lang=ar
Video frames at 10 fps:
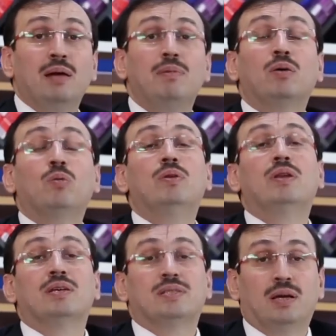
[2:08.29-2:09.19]
كما
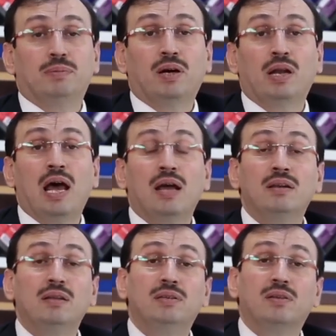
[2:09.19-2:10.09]
قلنا سابقا
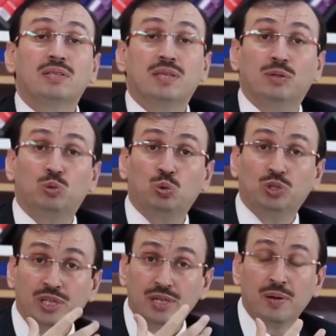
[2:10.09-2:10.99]
أن الدراسات
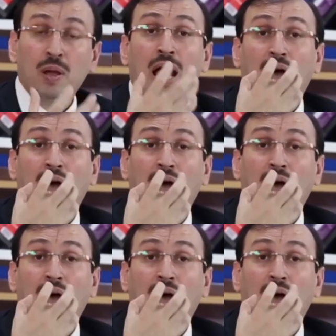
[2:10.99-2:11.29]
تشير